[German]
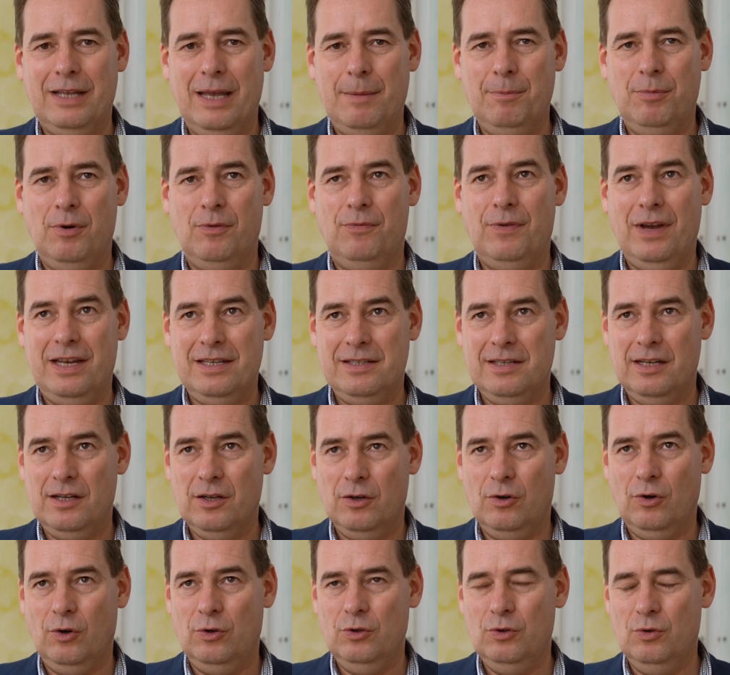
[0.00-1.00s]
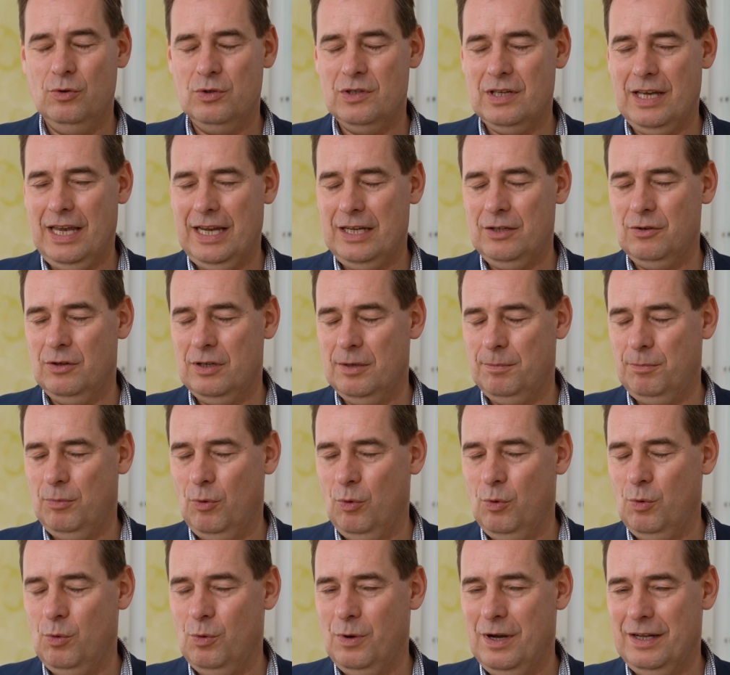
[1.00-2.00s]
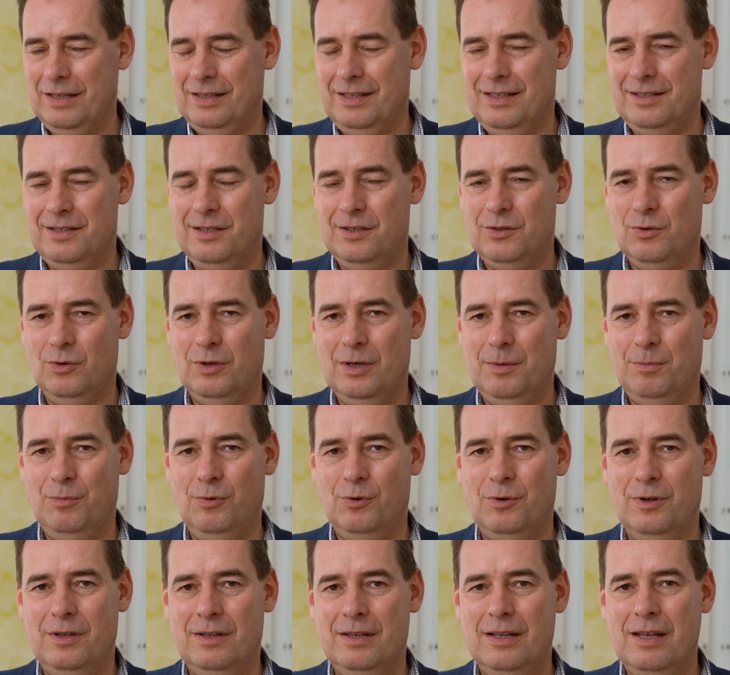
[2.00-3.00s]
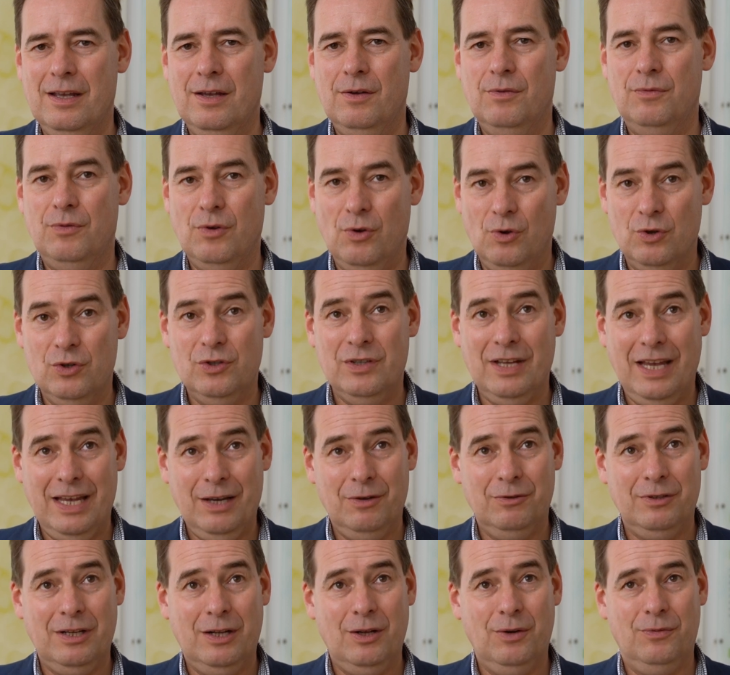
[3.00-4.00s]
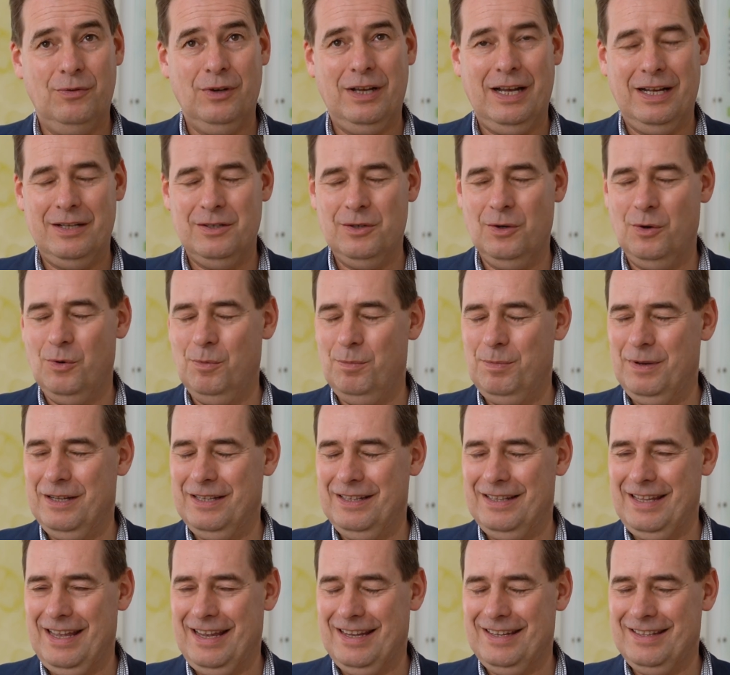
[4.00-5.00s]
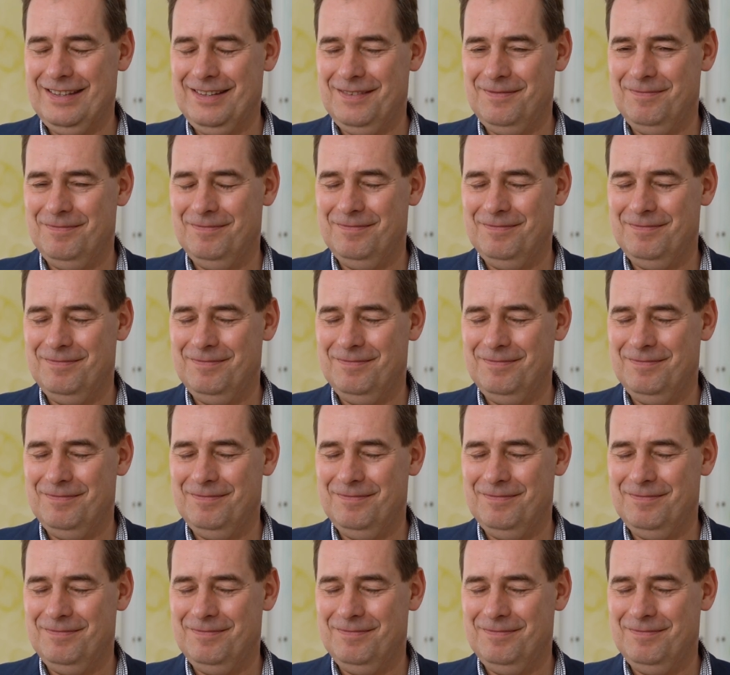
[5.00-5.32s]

ein Professor, der Gründungsrektor der BOKU, hat diese Sojabohnen für Österreich und dann auch für ganz Europa entdeckt.